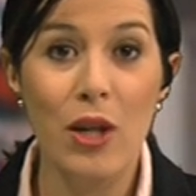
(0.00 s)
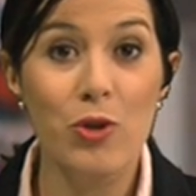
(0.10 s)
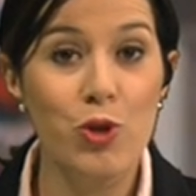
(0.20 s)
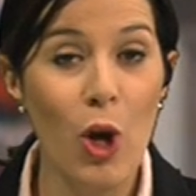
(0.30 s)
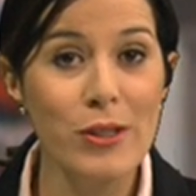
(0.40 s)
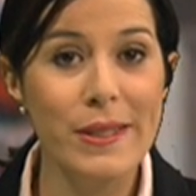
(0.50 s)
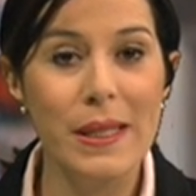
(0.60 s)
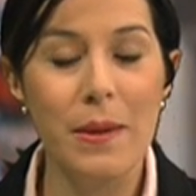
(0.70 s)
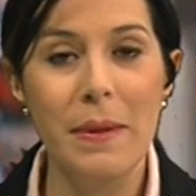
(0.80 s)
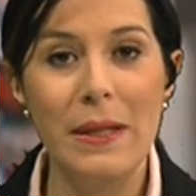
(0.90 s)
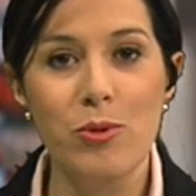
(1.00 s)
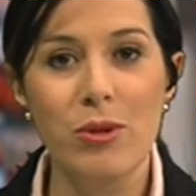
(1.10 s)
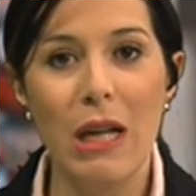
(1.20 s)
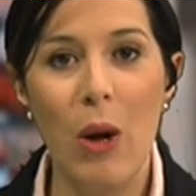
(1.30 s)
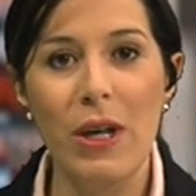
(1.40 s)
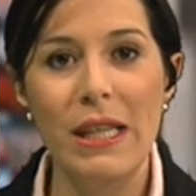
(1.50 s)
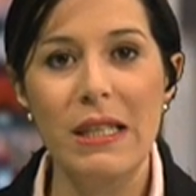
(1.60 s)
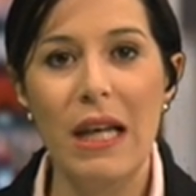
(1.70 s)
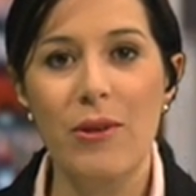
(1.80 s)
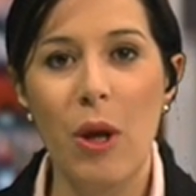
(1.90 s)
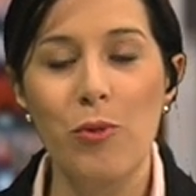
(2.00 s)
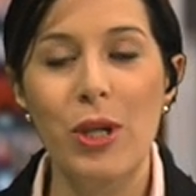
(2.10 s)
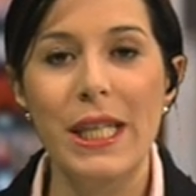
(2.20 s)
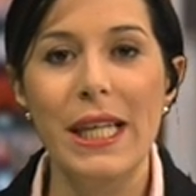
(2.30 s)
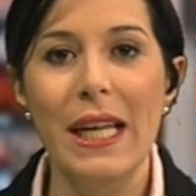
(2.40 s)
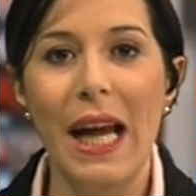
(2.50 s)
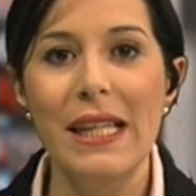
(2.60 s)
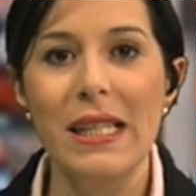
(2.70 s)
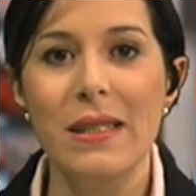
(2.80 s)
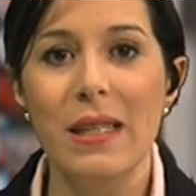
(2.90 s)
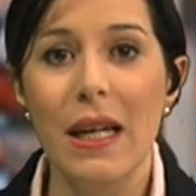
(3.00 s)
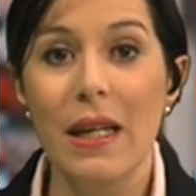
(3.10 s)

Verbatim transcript: Jorge Sarabando será o candidato à autarquia gaiense